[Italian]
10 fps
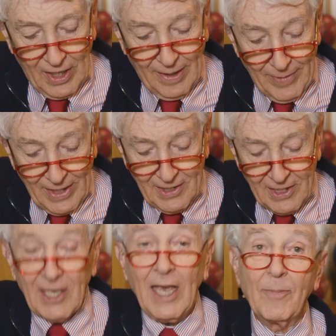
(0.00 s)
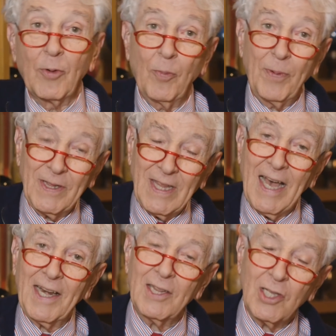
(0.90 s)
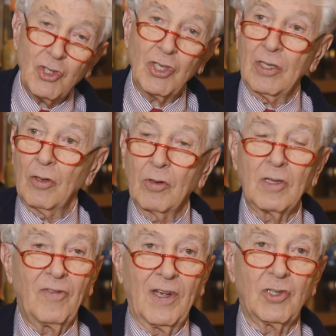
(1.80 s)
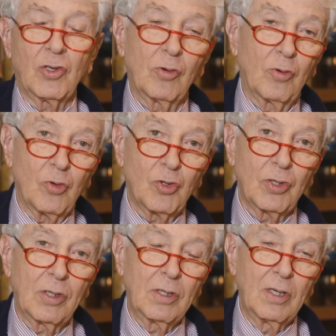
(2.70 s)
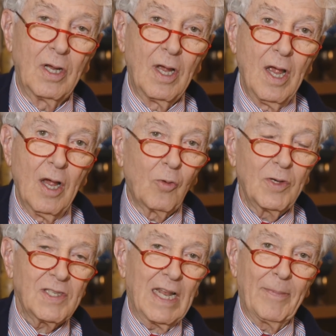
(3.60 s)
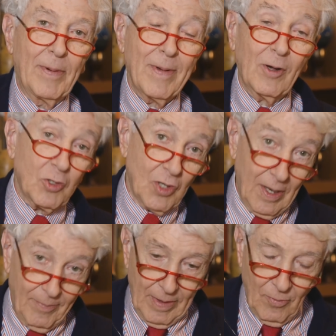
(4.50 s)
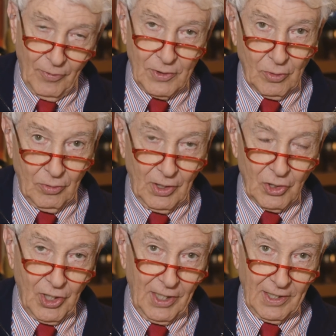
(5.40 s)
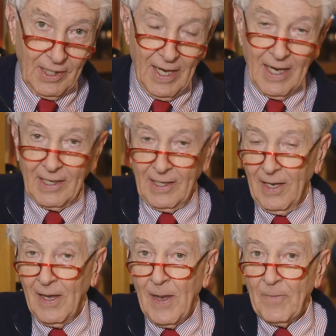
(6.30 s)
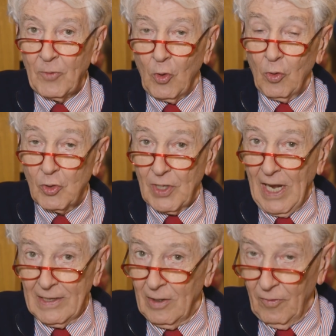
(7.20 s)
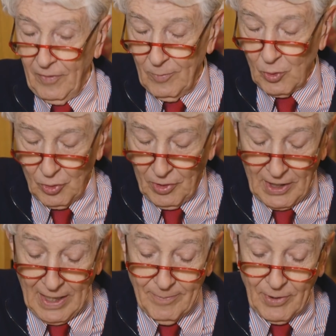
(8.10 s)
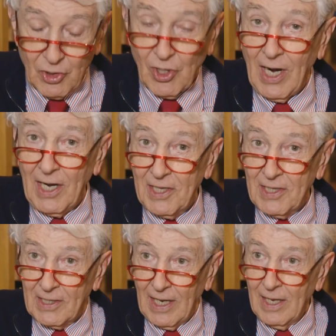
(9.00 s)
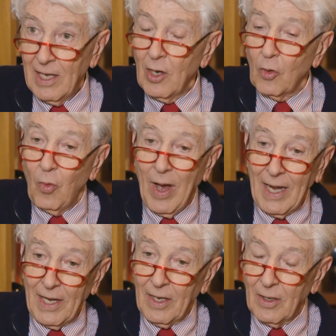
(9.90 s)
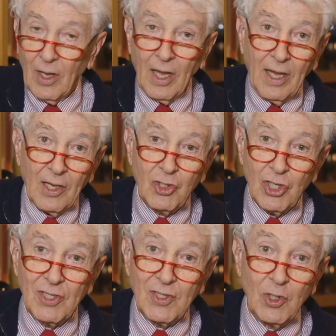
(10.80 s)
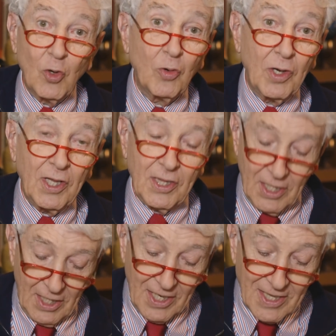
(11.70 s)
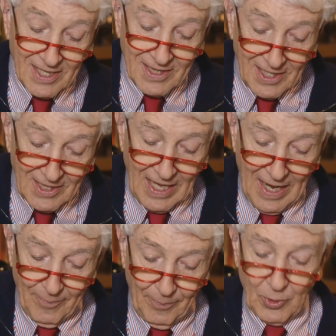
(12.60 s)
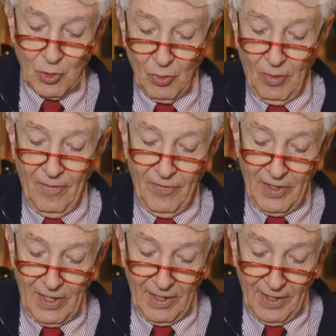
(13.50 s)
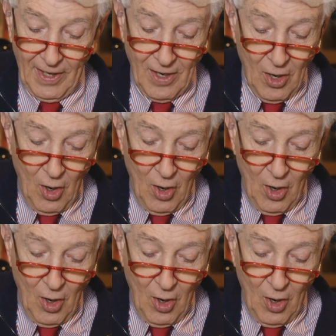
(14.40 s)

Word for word: gli elementi che i proprietari decidono di farci conoscere. Questa è la prima cosa, l'abbiamo visto di recente anche con lo scandalo famoso di Cambridge Analytica, quali eh, cessioni di identità possono avvenire.